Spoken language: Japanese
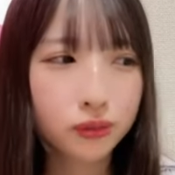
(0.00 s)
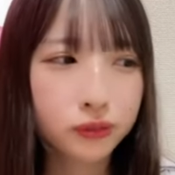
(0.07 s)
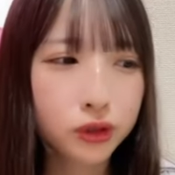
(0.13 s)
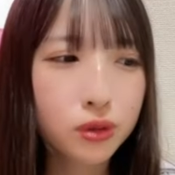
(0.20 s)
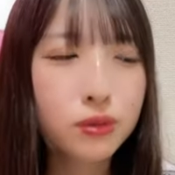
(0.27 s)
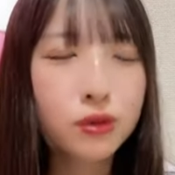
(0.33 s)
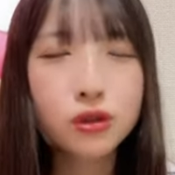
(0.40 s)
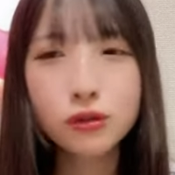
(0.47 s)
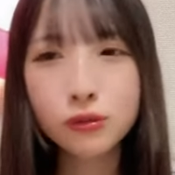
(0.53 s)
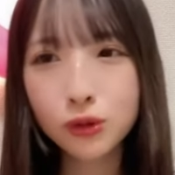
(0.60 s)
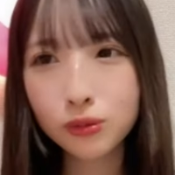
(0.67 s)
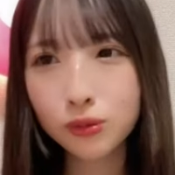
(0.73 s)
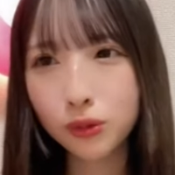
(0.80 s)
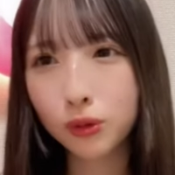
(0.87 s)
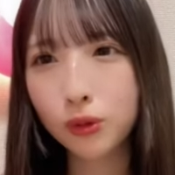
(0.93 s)
そもそ
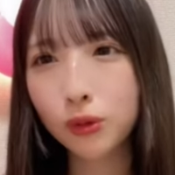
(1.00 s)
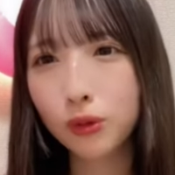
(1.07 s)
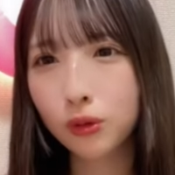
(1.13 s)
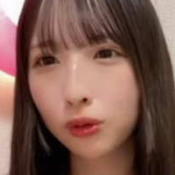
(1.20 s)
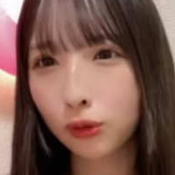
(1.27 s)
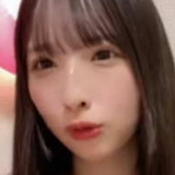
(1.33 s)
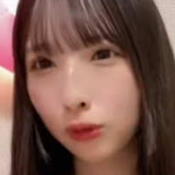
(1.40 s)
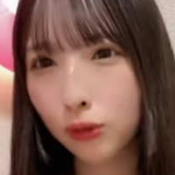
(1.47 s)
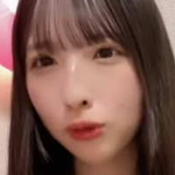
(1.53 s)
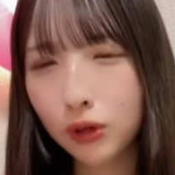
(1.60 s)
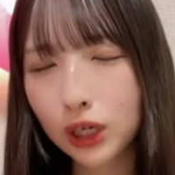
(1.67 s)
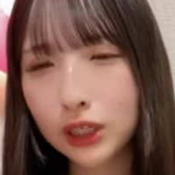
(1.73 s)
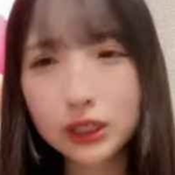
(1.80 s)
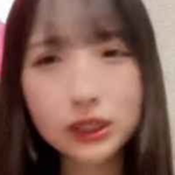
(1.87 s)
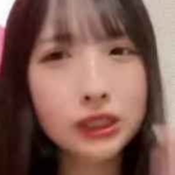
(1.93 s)
ももう大
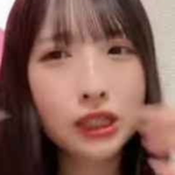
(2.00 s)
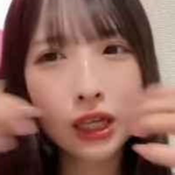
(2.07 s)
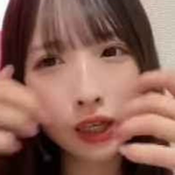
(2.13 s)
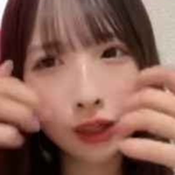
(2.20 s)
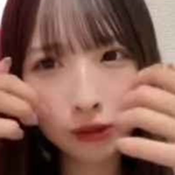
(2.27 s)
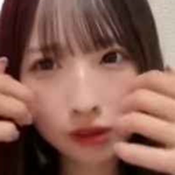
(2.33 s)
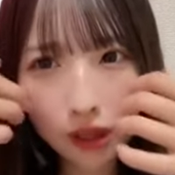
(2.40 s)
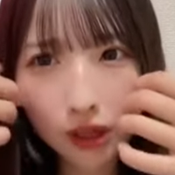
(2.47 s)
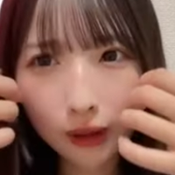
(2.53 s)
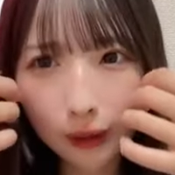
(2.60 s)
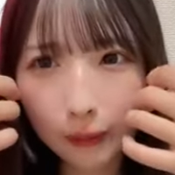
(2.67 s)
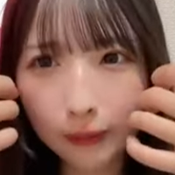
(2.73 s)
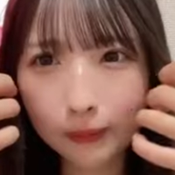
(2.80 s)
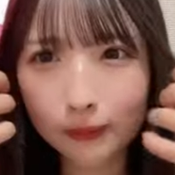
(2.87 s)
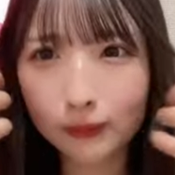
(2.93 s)
返すキーは
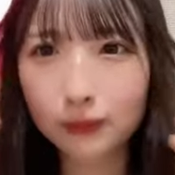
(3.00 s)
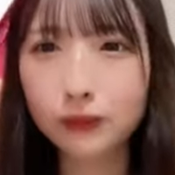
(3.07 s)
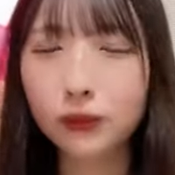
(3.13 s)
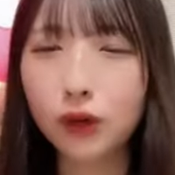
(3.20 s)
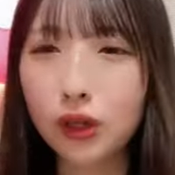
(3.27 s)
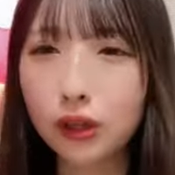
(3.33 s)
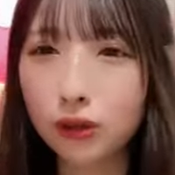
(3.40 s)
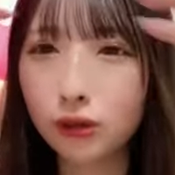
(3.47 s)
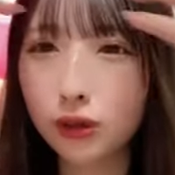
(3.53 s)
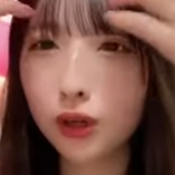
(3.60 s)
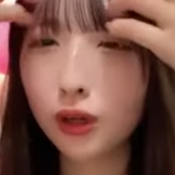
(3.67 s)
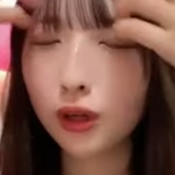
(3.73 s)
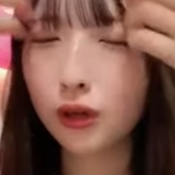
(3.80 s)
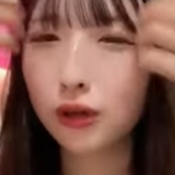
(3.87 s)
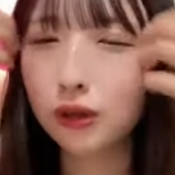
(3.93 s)
もうあの
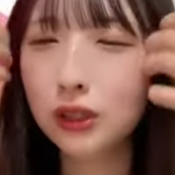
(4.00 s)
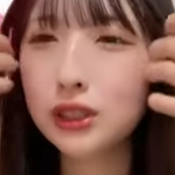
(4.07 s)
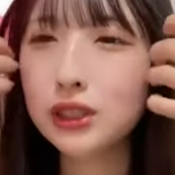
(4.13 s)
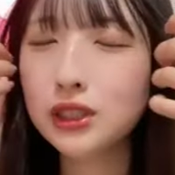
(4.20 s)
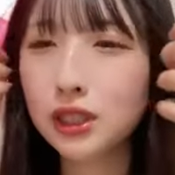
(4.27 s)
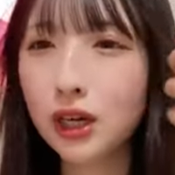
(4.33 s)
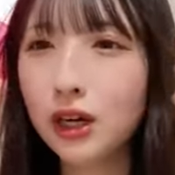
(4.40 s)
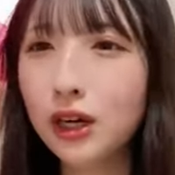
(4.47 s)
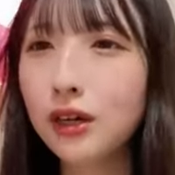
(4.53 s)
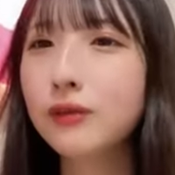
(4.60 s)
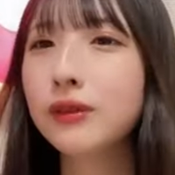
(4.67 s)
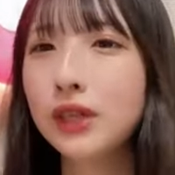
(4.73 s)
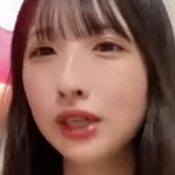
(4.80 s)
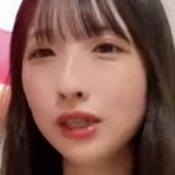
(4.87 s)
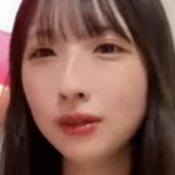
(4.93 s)
私が
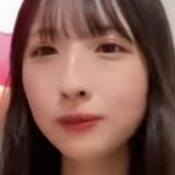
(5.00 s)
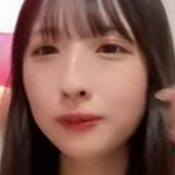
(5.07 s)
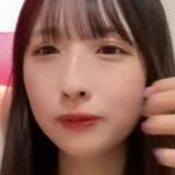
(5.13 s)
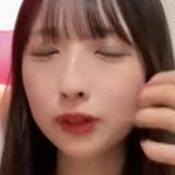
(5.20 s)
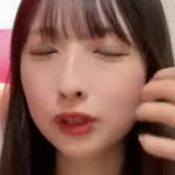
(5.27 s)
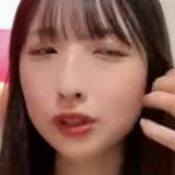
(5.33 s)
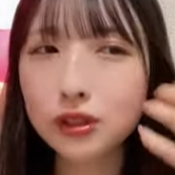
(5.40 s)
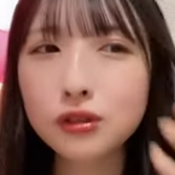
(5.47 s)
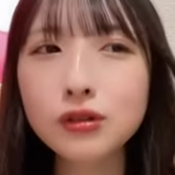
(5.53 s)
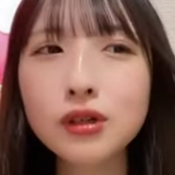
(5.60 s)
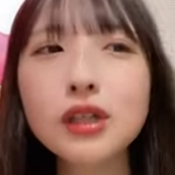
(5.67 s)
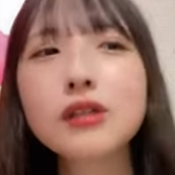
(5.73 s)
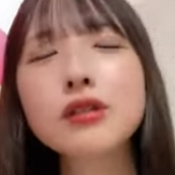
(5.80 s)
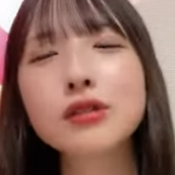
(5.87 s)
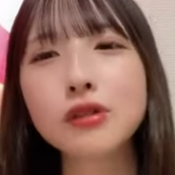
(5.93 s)
ね私の
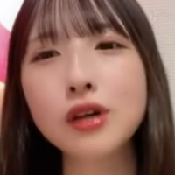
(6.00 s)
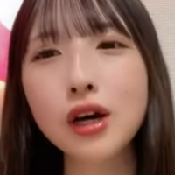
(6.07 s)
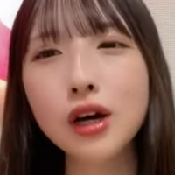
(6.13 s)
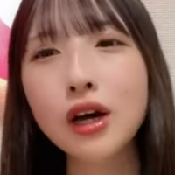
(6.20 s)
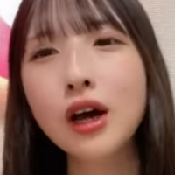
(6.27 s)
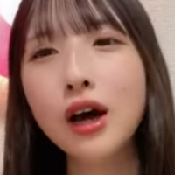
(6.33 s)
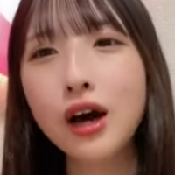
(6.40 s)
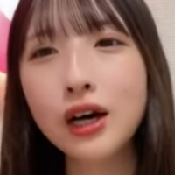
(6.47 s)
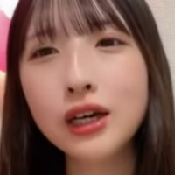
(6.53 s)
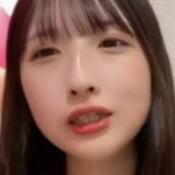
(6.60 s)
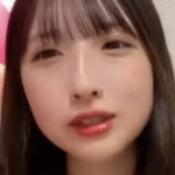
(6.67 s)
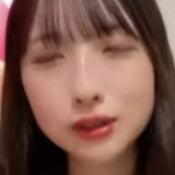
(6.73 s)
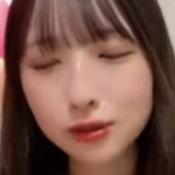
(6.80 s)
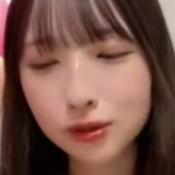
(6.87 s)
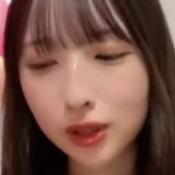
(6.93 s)
ファンの人が挨
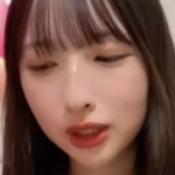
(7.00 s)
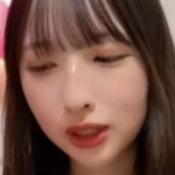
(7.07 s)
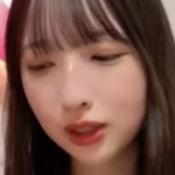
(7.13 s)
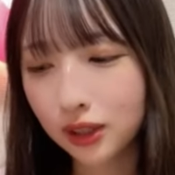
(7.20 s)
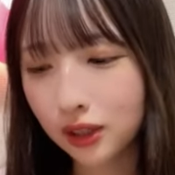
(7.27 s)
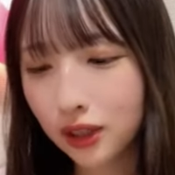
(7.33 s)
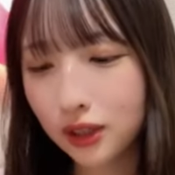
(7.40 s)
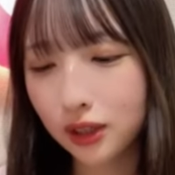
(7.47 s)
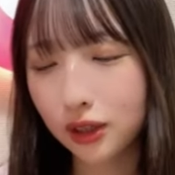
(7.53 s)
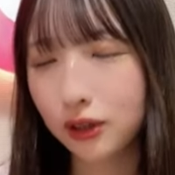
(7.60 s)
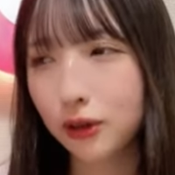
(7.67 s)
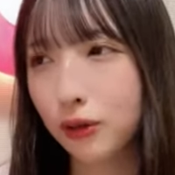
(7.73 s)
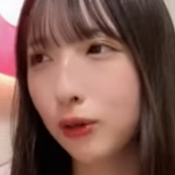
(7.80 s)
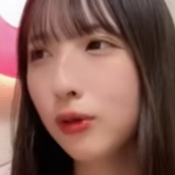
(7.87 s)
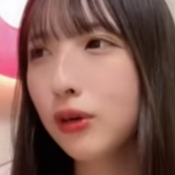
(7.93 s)
拶とか言ったら
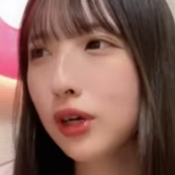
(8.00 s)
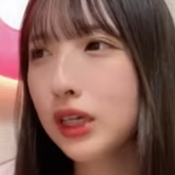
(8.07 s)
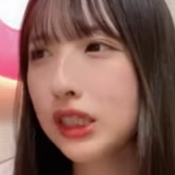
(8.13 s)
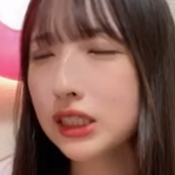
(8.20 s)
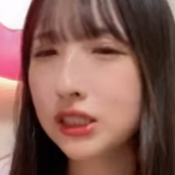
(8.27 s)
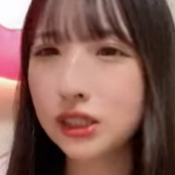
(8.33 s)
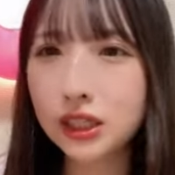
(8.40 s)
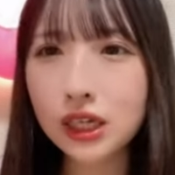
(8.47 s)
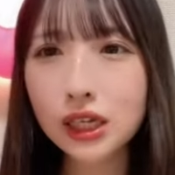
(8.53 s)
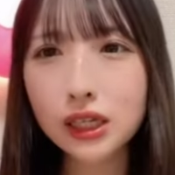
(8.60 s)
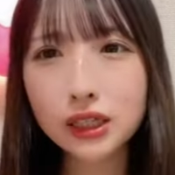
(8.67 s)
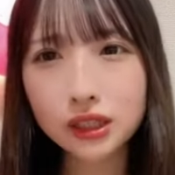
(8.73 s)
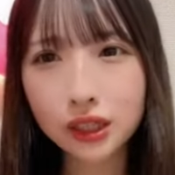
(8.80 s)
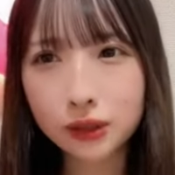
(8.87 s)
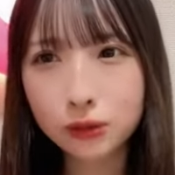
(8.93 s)
お迎え
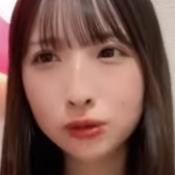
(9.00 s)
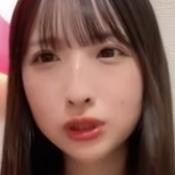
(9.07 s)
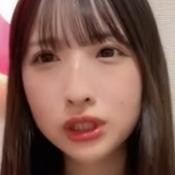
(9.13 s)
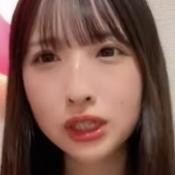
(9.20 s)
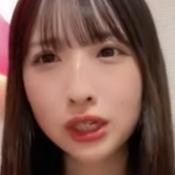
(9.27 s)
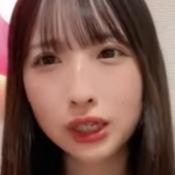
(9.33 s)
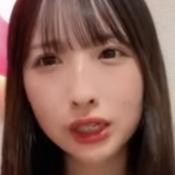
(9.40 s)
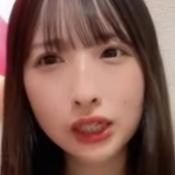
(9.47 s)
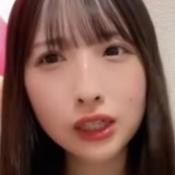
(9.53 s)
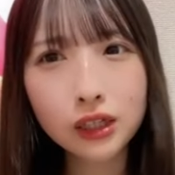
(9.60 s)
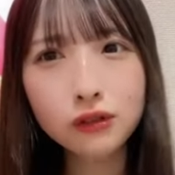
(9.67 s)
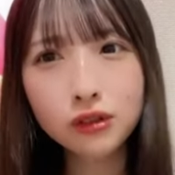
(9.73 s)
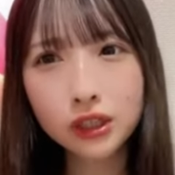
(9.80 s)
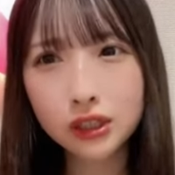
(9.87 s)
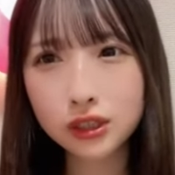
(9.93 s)
スキーターン推しがいけ
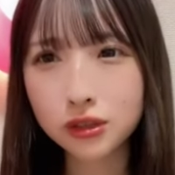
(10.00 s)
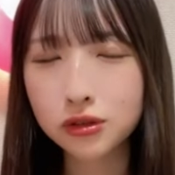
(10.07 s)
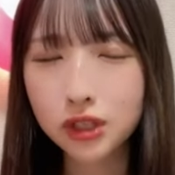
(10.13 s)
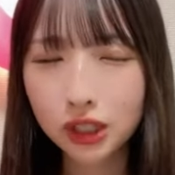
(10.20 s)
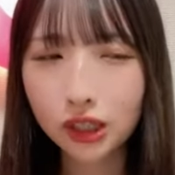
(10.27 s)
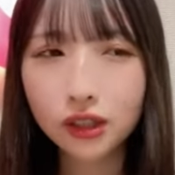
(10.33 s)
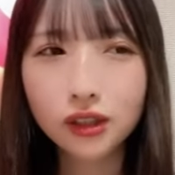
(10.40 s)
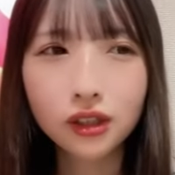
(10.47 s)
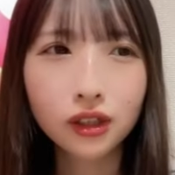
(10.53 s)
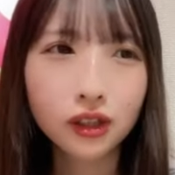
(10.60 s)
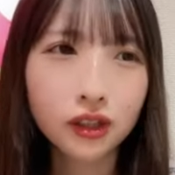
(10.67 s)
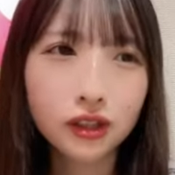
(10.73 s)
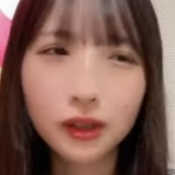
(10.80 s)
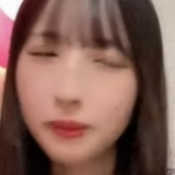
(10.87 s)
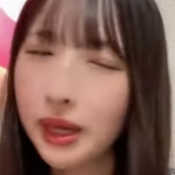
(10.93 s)
なくなっちゃうから
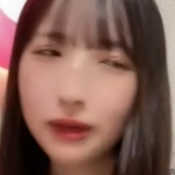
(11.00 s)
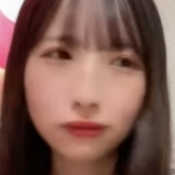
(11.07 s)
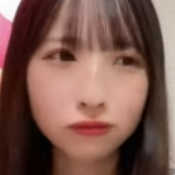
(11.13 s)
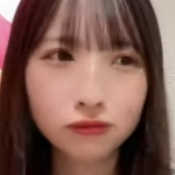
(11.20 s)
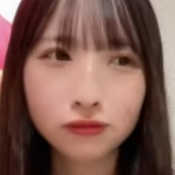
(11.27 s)
ダメ